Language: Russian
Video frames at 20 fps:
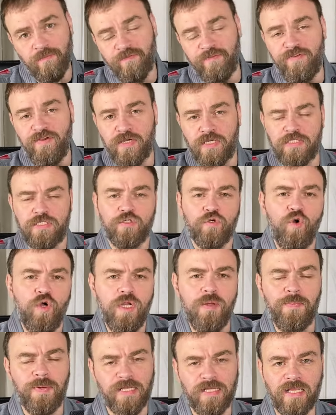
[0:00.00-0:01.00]
в две категории
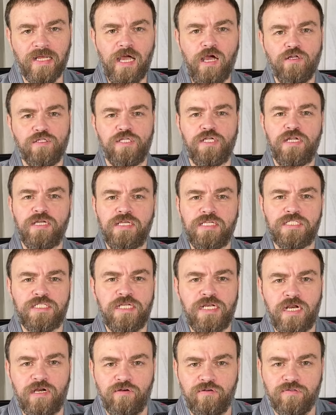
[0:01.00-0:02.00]
предлагают
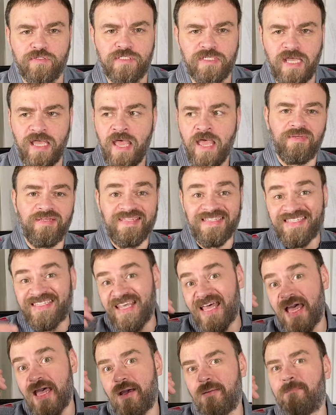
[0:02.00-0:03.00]
зарегистрироваться
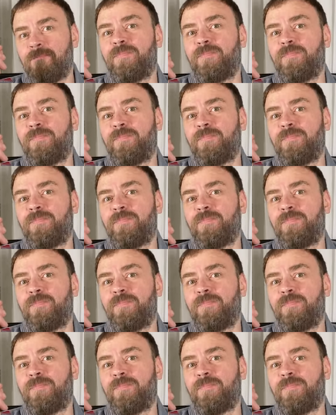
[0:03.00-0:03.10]
за